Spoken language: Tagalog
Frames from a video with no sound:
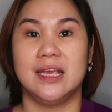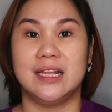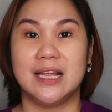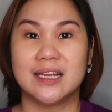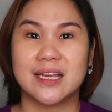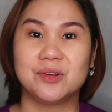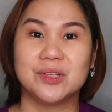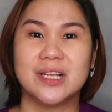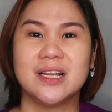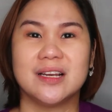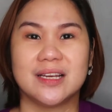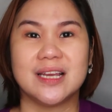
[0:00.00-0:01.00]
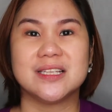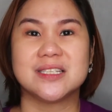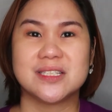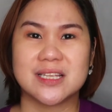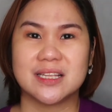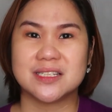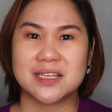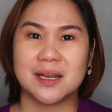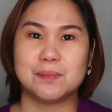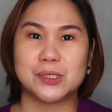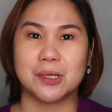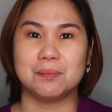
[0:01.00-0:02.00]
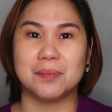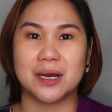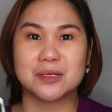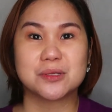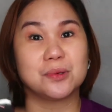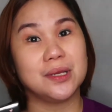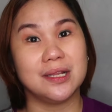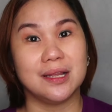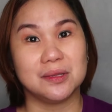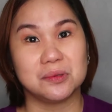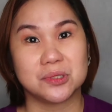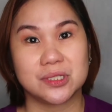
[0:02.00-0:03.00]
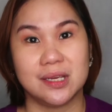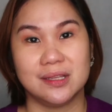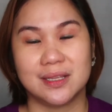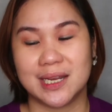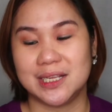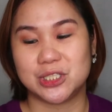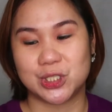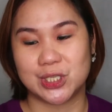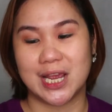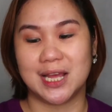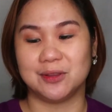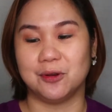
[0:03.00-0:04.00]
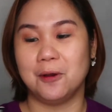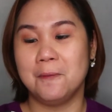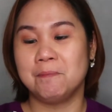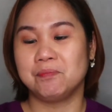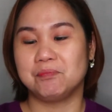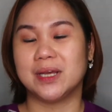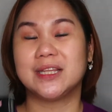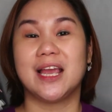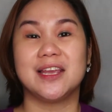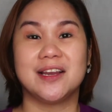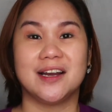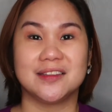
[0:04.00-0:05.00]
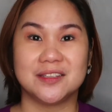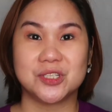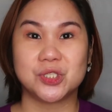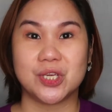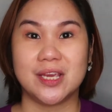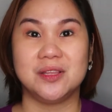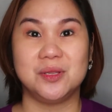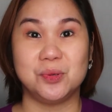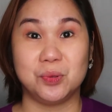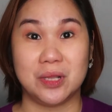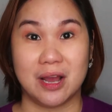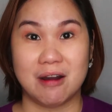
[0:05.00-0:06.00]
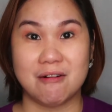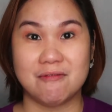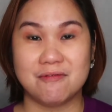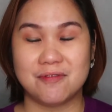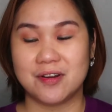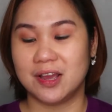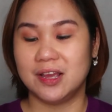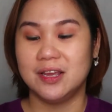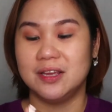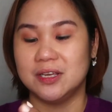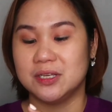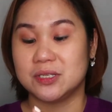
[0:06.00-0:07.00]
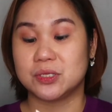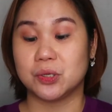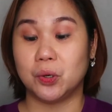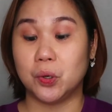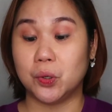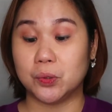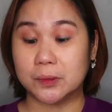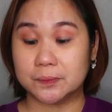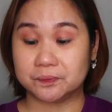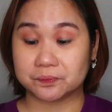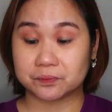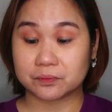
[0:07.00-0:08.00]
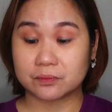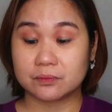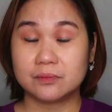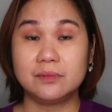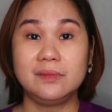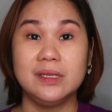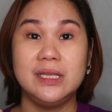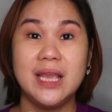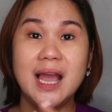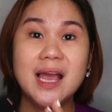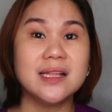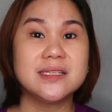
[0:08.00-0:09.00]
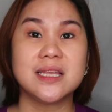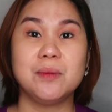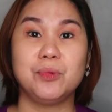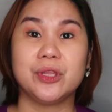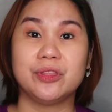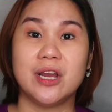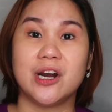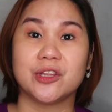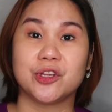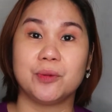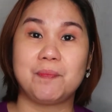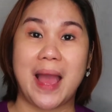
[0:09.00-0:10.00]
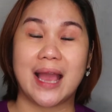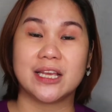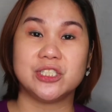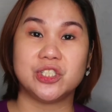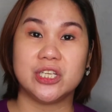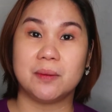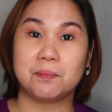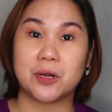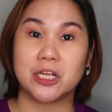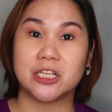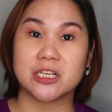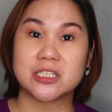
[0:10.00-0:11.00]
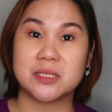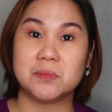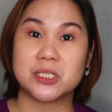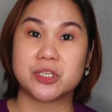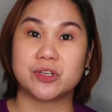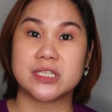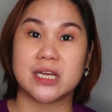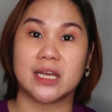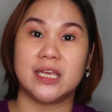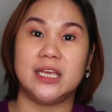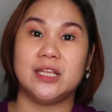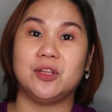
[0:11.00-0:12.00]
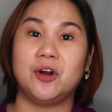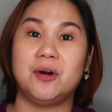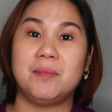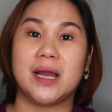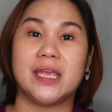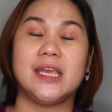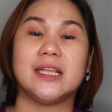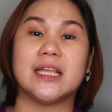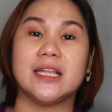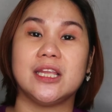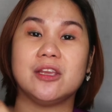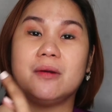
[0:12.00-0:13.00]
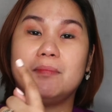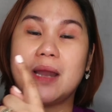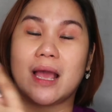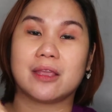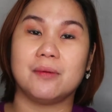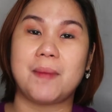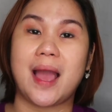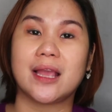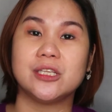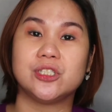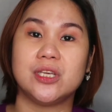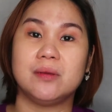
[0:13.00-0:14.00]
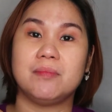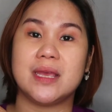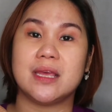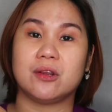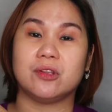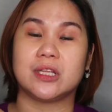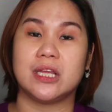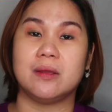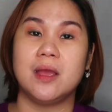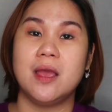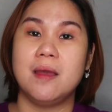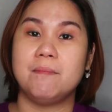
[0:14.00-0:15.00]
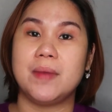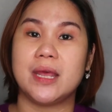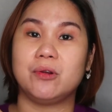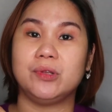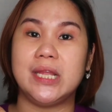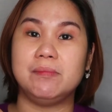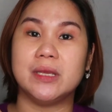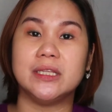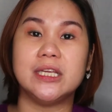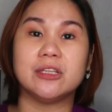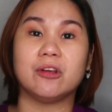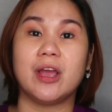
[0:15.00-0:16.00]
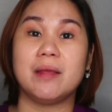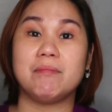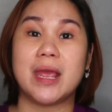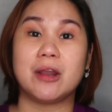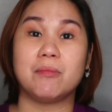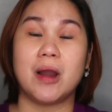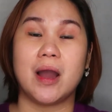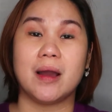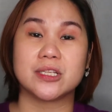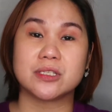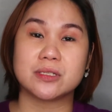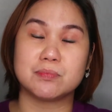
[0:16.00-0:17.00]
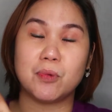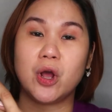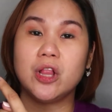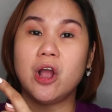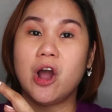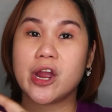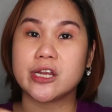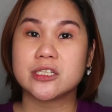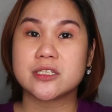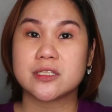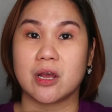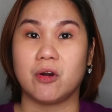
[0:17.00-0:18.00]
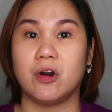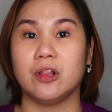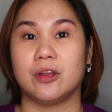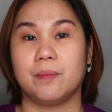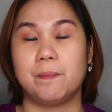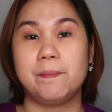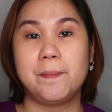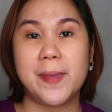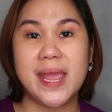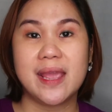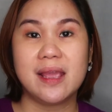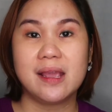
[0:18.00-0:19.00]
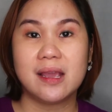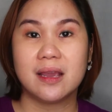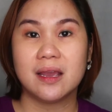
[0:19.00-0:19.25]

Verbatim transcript: Ilalagay ko na lang, guys, sa description box kung ilan yung shade range niya, no? But I got the shade New Love. So, yan, same with the other packaging ng products ni Miss Chris Aquino. Makikita ninyo, black yung packaging. Meron, kay, merong name niya dito and merong mga small hearts na color pink.